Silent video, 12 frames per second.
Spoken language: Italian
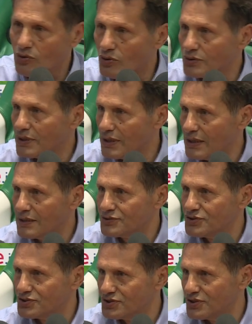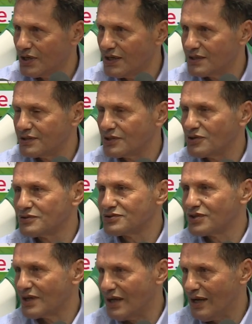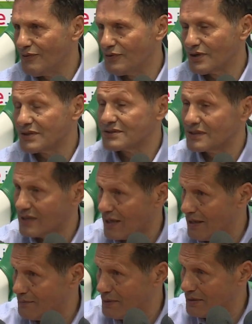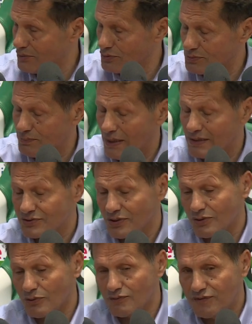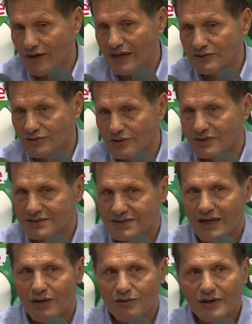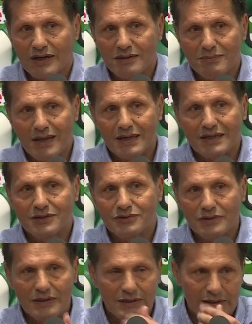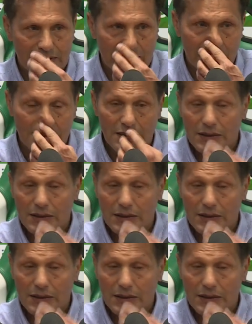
con eh, Ciciretti, con Ceravolo che sa staccare bene lo spazio e con Falco che sa lavorare bene dentro le linee.